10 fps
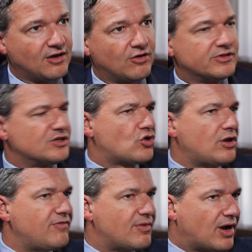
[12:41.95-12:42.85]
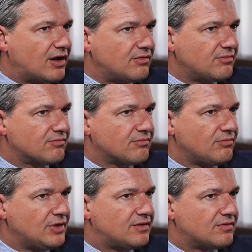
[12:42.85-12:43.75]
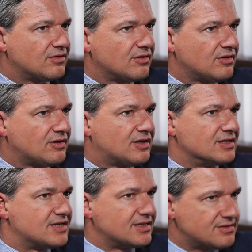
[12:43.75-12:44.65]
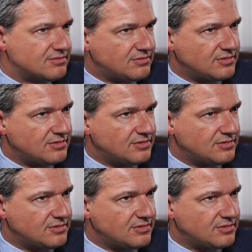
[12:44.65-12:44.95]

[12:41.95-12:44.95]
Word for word: Und das können wir machen mit Gesetzen,